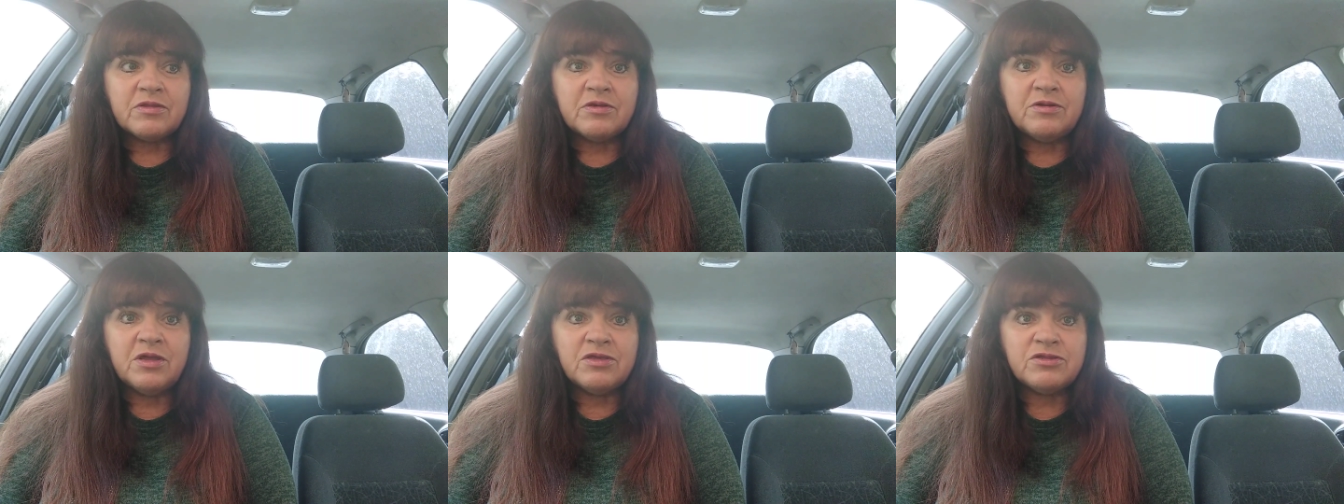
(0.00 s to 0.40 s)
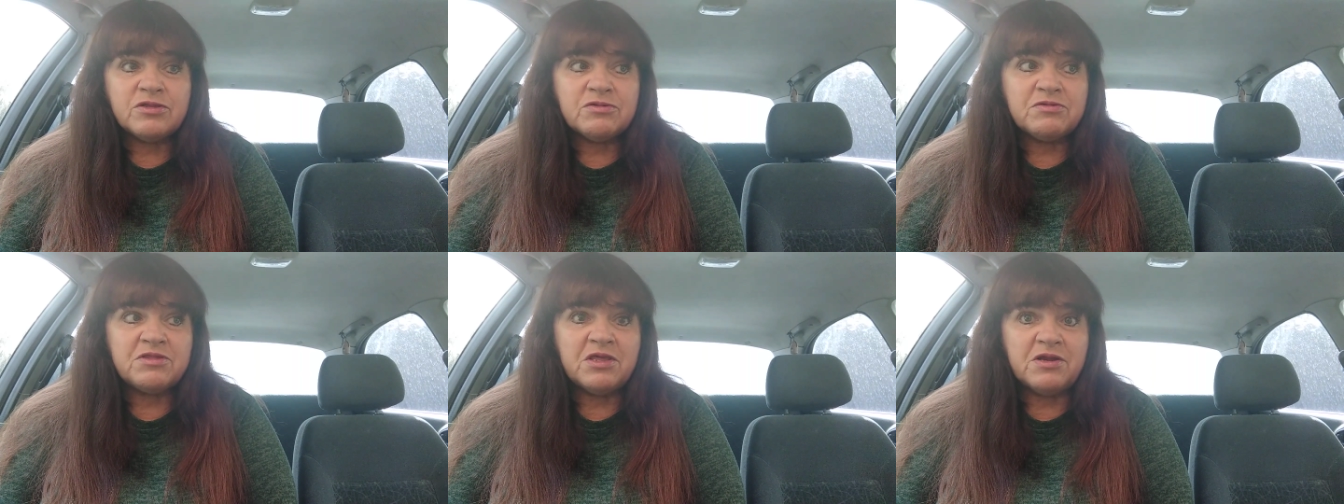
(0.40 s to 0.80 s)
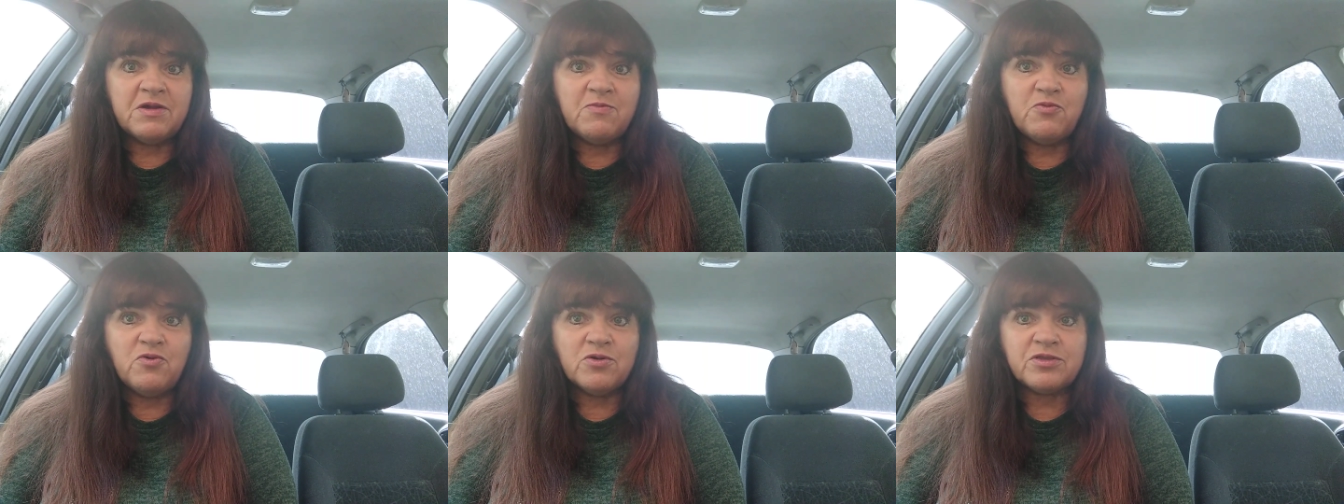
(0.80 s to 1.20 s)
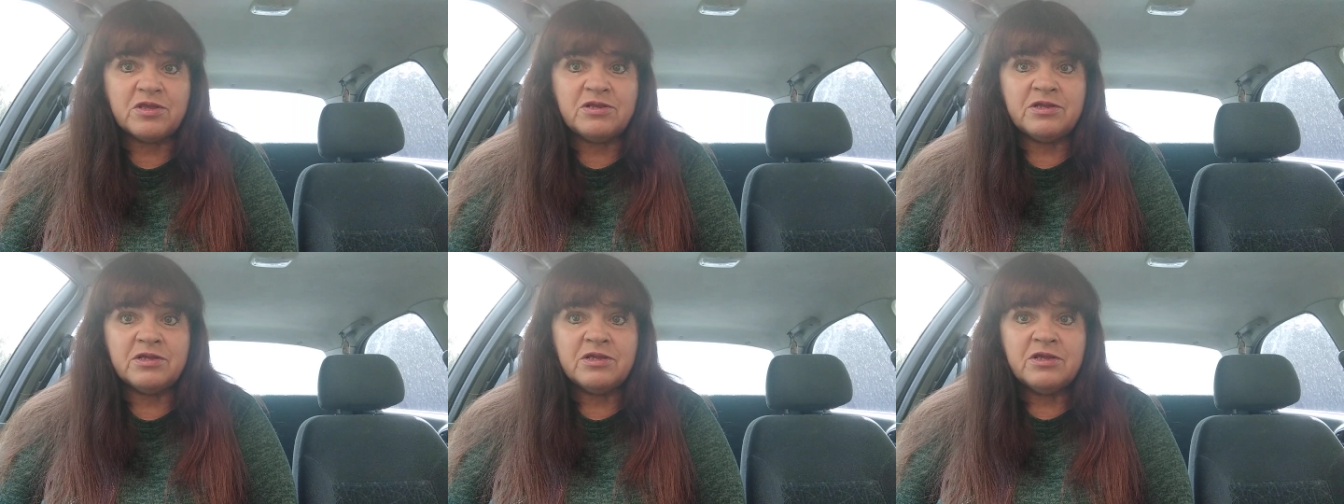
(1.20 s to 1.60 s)
Раньше все
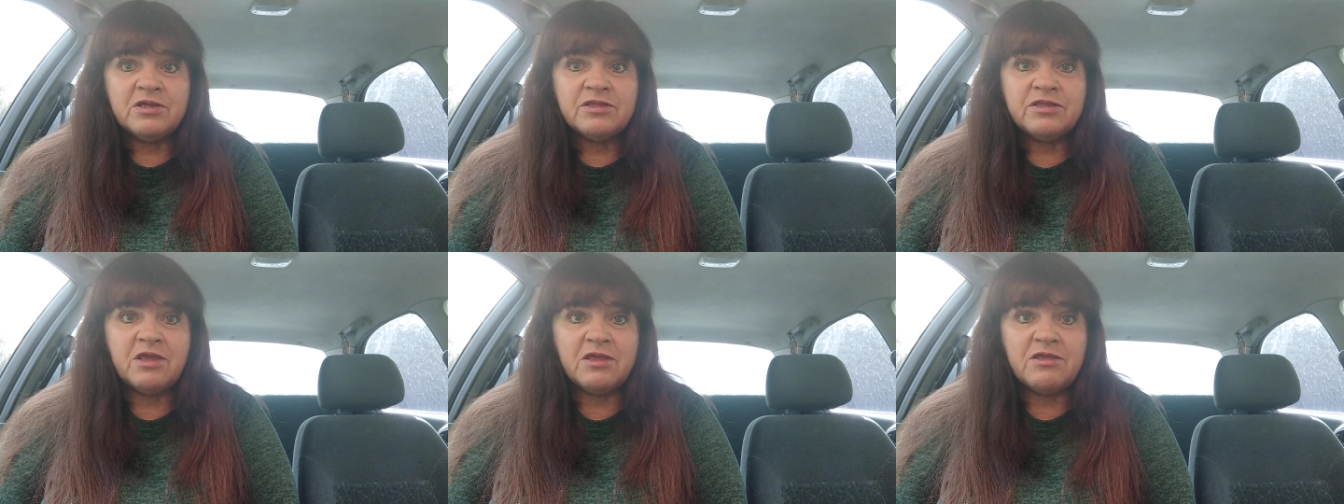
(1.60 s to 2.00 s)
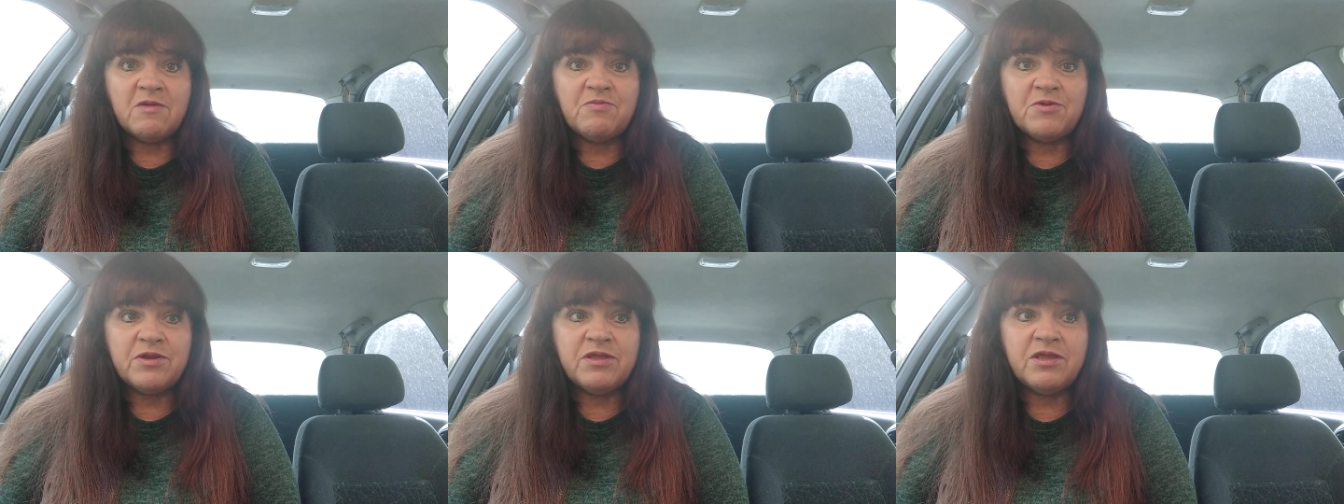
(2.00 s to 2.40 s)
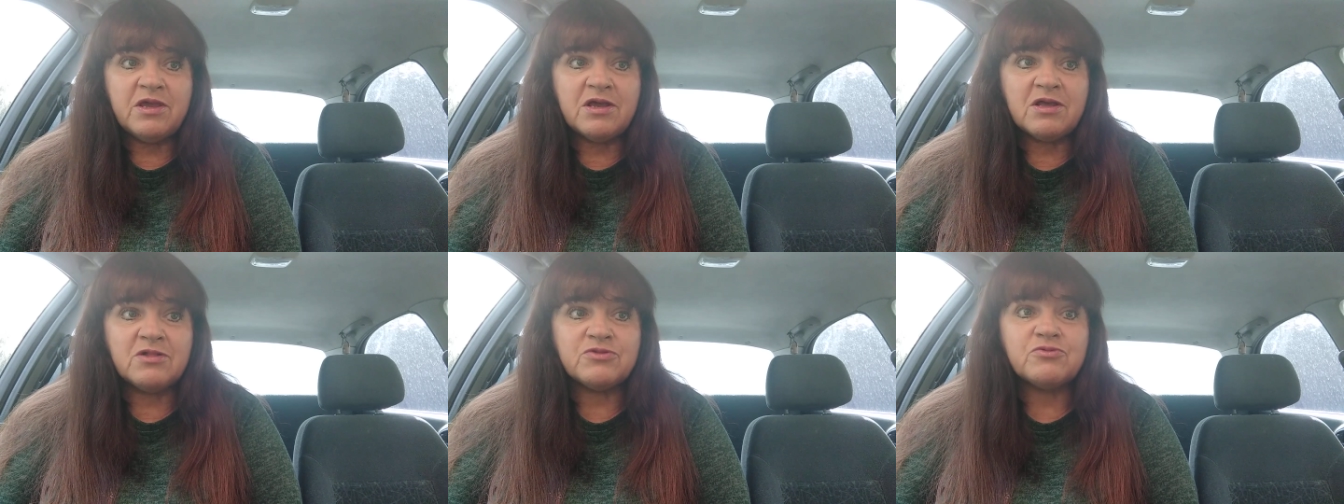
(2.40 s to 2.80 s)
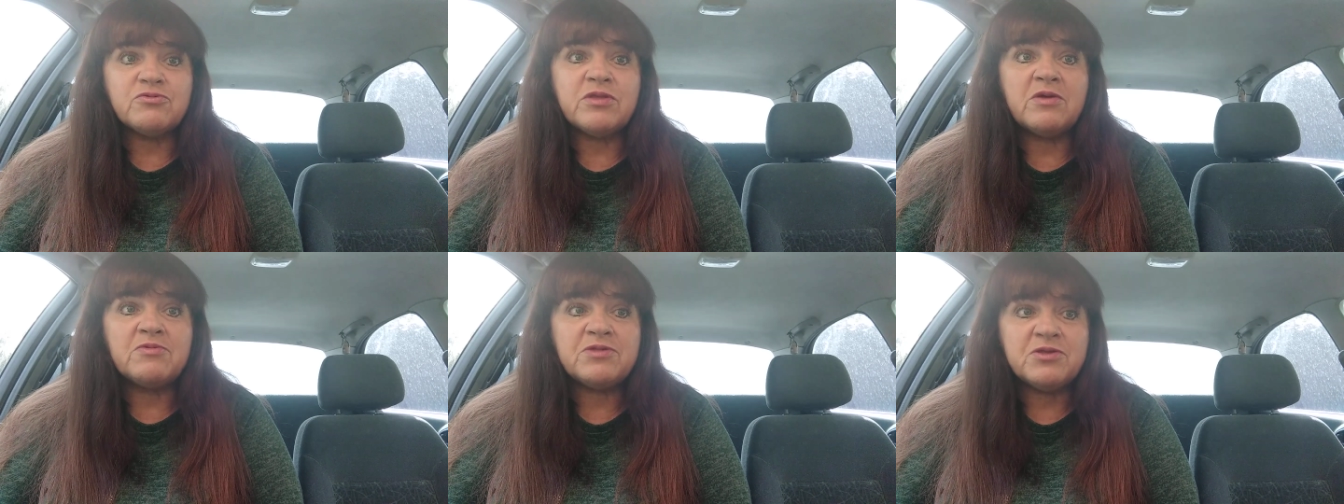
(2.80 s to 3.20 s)
работали. Дядя приехал туда,